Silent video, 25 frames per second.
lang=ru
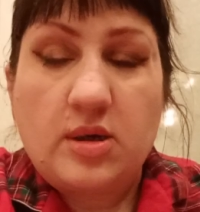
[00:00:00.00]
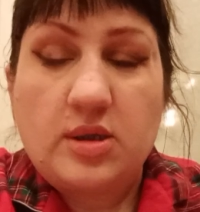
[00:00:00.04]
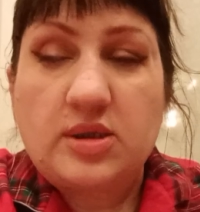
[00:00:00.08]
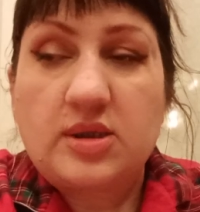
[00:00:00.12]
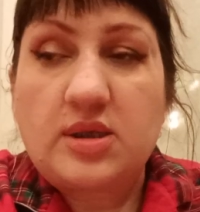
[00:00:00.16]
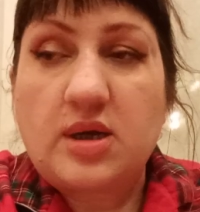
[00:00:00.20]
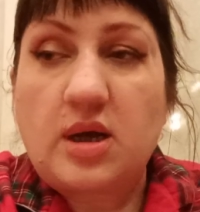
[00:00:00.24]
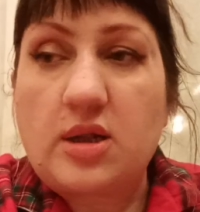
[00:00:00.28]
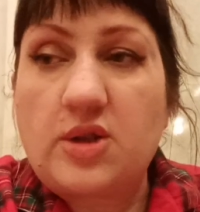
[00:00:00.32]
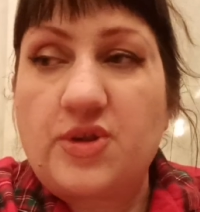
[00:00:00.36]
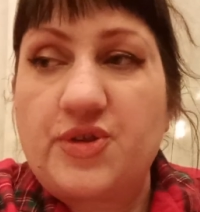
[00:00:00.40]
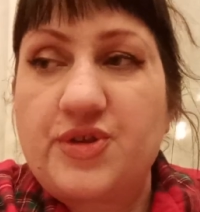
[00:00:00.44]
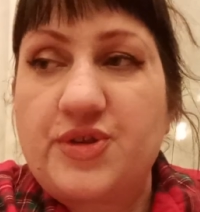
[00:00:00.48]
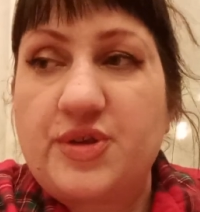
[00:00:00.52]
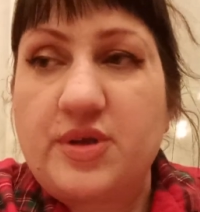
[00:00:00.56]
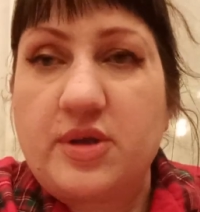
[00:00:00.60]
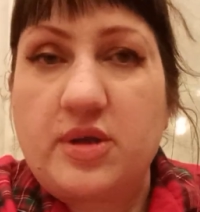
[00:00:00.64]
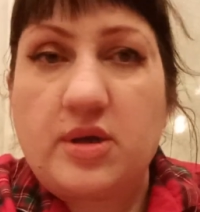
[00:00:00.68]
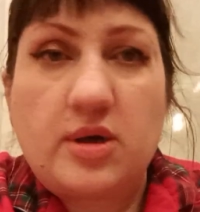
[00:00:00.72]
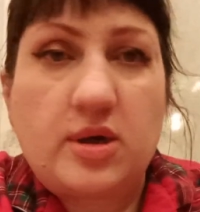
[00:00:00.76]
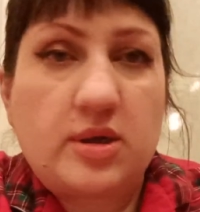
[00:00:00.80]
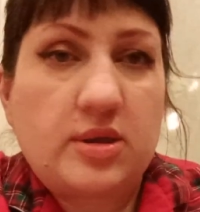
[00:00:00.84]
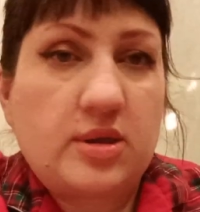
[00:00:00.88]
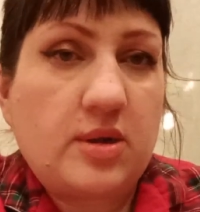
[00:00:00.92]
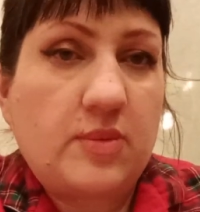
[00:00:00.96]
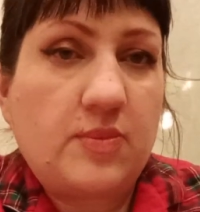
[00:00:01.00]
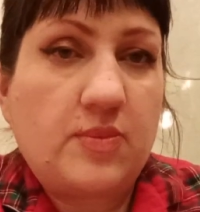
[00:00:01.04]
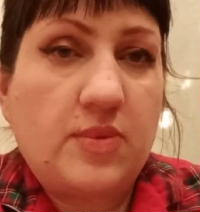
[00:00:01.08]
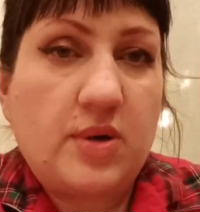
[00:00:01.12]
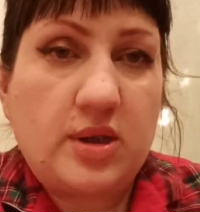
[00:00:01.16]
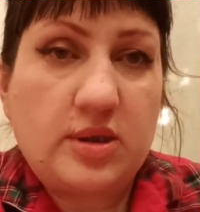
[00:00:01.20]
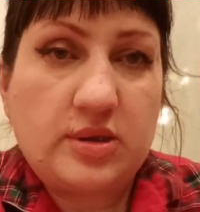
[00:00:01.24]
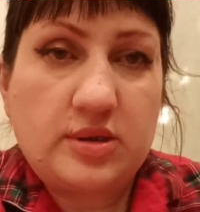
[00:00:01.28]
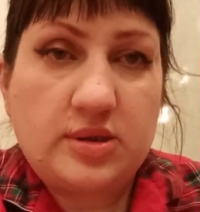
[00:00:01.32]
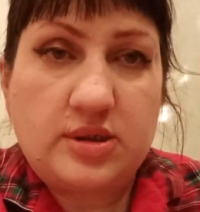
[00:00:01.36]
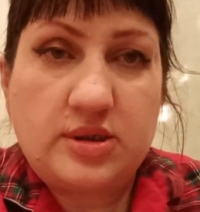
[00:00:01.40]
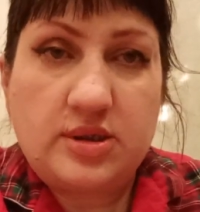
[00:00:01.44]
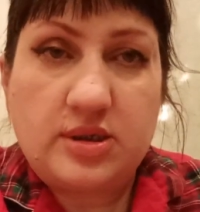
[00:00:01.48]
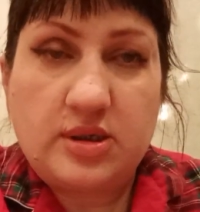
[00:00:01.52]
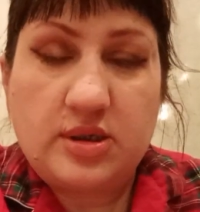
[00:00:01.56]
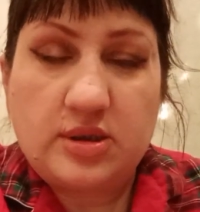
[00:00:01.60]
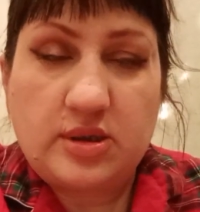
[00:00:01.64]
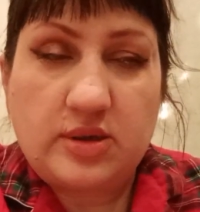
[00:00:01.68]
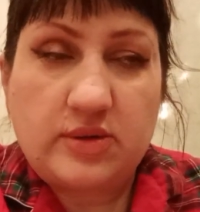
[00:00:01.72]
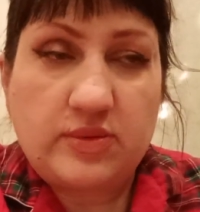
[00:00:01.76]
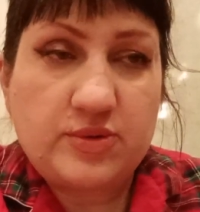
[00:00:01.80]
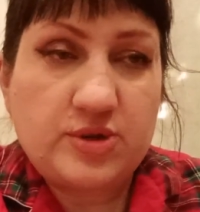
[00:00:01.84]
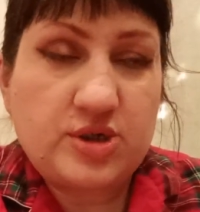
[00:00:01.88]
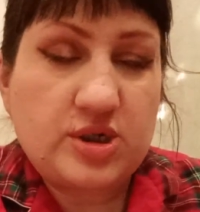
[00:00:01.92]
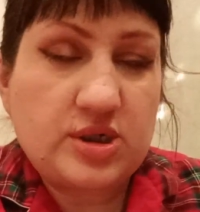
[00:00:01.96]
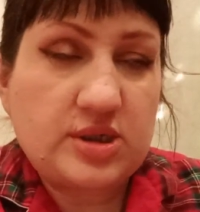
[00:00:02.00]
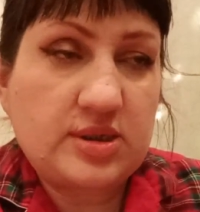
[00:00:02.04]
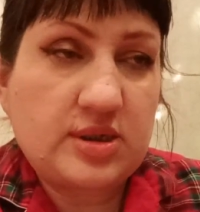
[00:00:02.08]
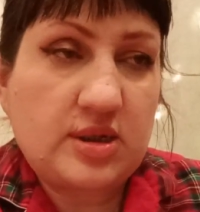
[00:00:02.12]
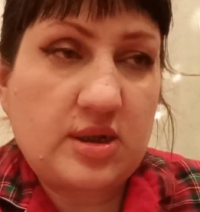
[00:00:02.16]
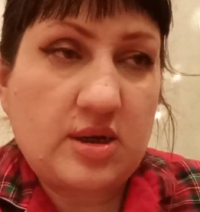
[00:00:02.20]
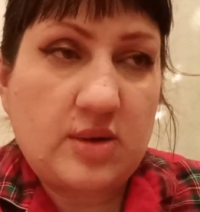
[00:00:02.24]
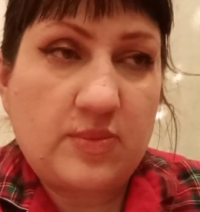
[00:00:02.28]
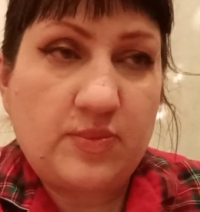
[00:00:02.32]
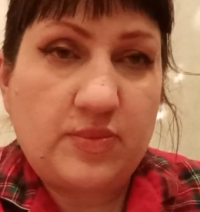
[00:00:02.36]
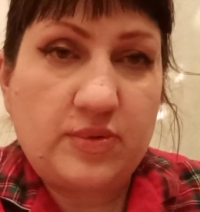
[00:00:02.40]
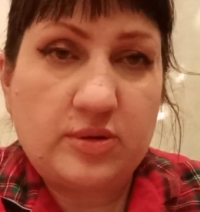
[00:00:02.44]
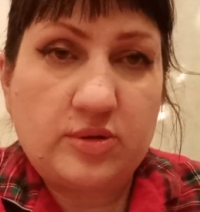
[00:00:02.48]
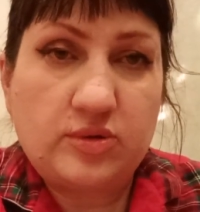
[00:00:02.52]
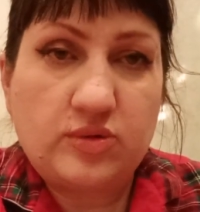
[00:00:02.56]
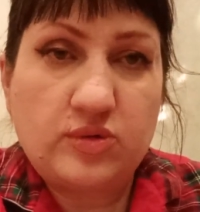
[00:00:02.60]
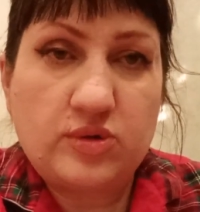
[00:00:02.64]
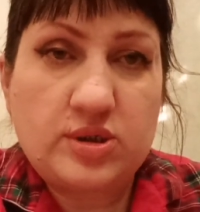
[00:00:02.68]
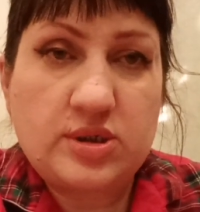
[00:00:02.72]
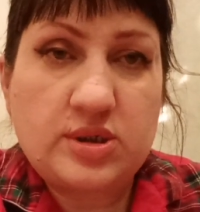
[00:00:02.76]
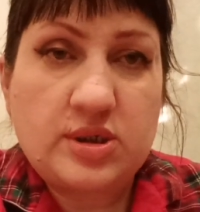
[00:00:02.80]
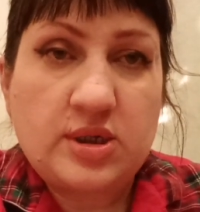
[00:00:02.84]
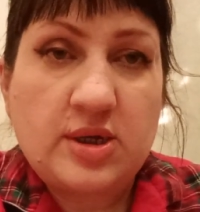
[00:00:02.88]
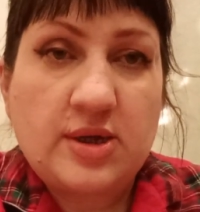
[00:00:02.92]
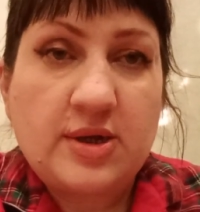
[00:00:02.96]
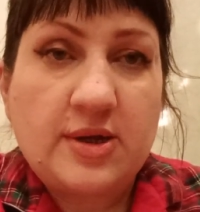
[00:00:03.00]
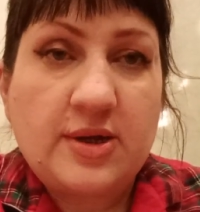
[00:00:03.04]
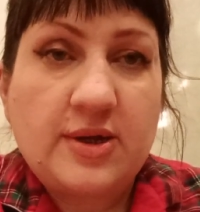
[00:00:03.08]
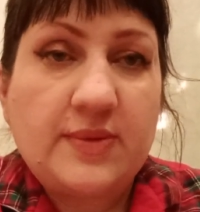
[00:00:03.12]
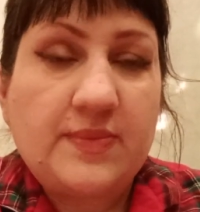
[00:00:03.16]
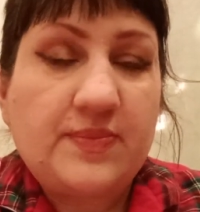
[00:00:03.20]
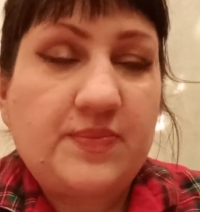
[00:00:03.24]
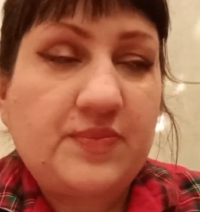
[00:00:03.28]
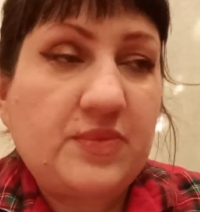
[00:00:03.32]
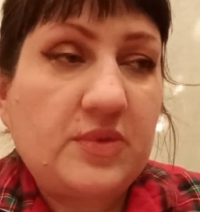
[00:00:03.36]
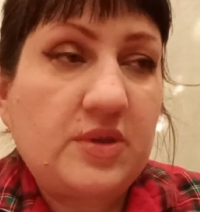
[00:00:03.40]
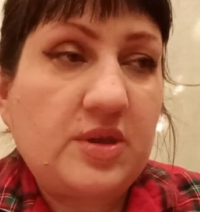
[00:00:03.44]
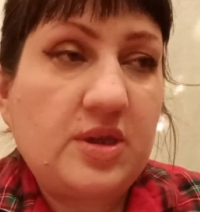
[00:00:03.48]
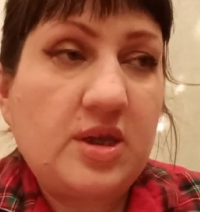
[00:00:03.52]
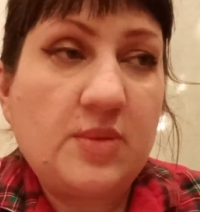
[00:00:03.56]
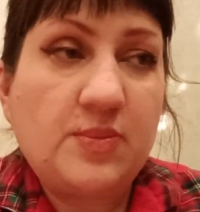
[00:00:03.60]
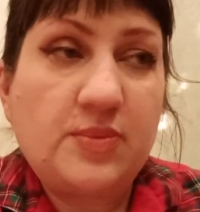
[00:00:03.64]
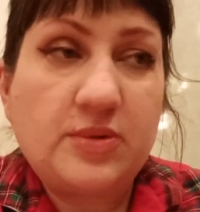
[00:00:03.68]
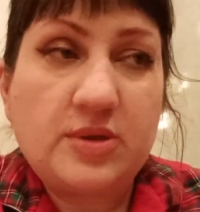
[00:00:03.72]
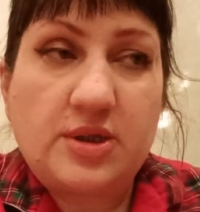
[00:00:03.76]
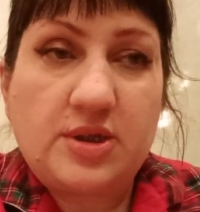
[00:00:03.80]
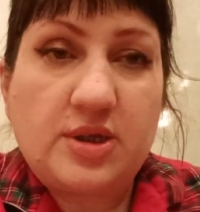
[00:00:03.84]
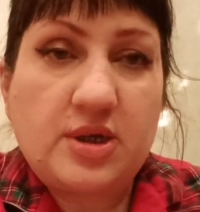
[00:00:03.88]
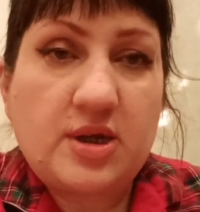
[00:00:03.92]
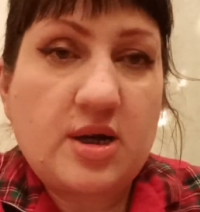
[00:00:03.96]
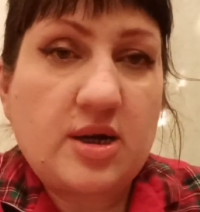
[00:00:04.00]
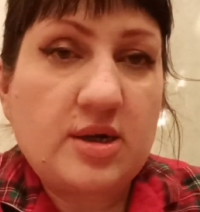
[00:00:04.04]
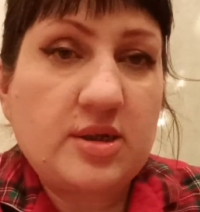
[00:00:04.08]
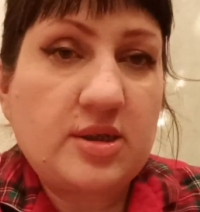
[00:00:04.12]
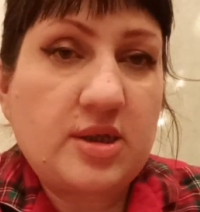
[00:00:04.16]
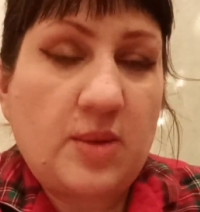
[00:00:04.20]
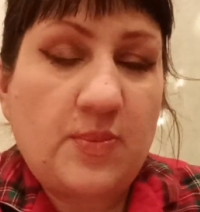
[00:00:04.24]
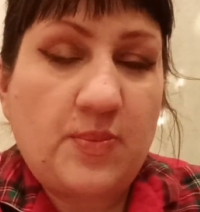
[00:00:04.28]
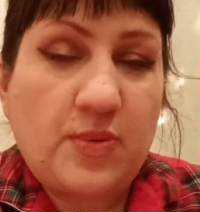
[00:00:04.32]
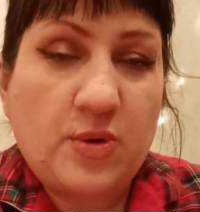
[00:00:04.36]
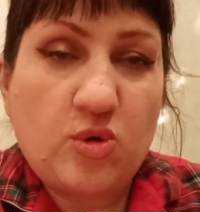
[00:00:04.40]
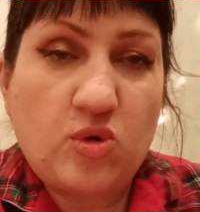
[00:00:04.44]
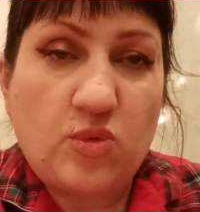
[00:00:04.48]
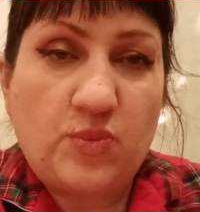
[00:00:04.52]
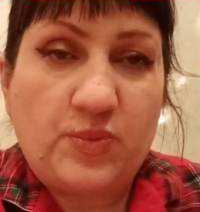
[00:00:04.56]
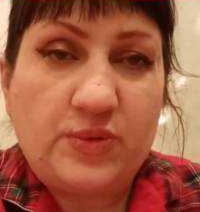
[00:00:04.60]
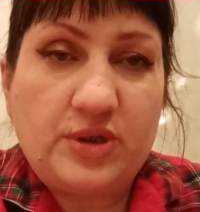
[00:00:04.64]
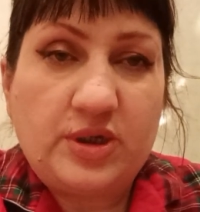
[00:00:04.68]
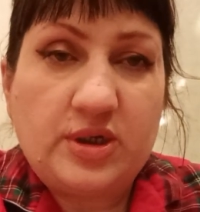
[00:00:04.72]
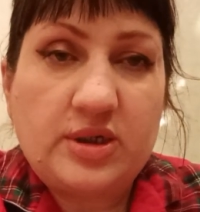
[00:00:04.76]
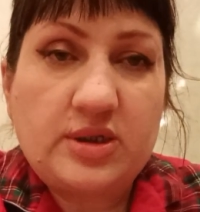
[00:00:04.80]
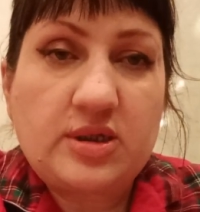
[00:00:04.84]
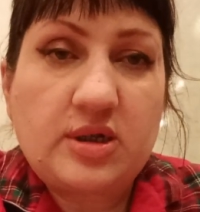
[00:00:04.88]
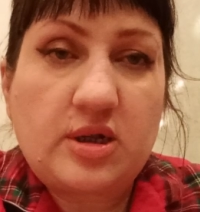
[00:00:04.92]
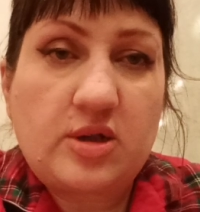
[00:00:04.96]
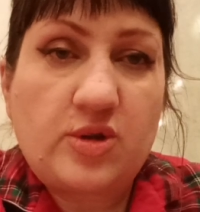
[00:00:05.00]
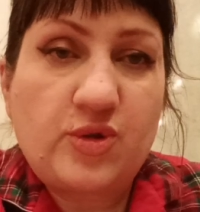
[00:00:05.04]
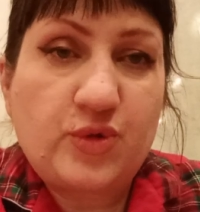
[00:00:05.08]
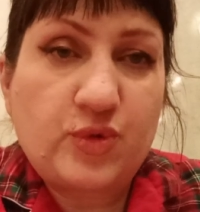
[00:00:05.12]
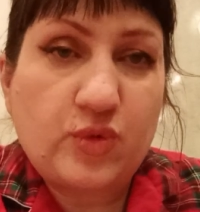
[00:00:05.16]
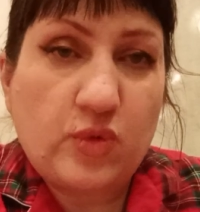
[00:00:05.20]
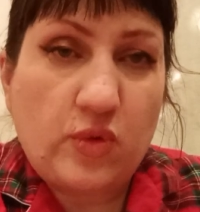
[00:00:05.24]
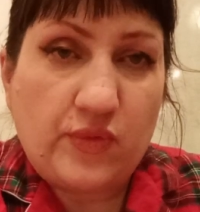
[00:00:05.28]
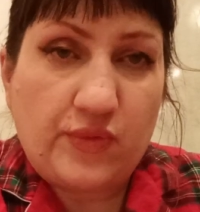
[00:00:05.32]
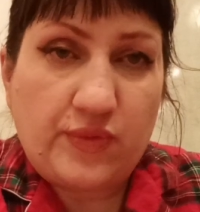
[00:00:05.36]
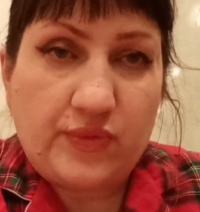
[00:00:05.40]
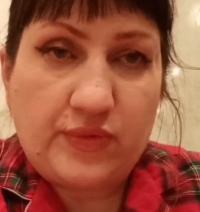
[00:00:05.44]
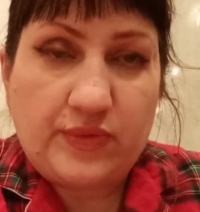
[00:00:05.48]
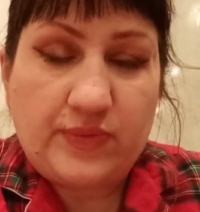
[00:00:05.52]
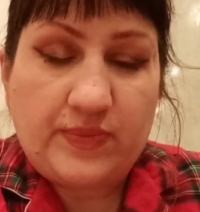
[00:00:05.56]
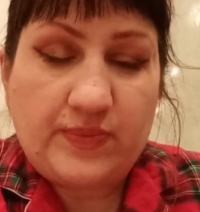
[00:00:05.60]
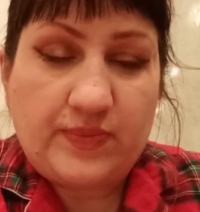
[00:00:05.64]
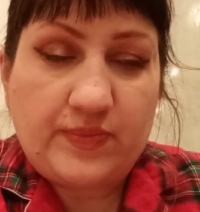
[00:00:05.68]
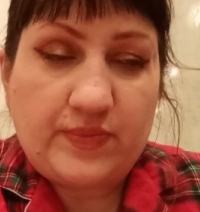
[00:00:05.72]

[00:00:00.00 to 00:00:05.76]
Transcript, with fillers: Торты она обалденно вообще стряпала. То есть не было никогда покупных тортов.